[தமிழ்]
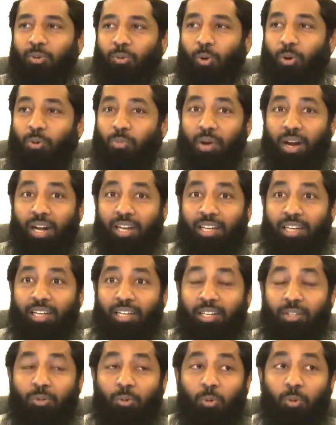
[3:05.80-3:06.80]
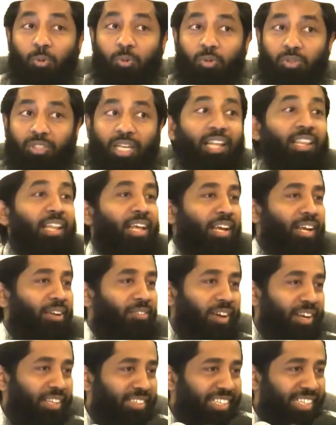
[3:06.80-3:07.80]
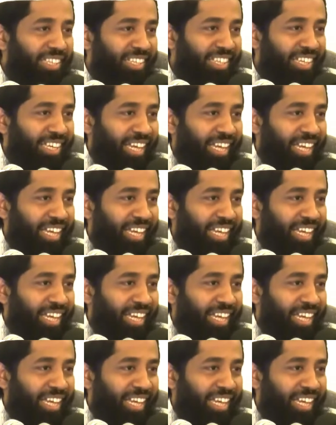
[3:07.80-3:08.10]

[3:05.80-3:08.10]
நோன்பாளி என்றது ஒரு சாதாரண வார்த்தை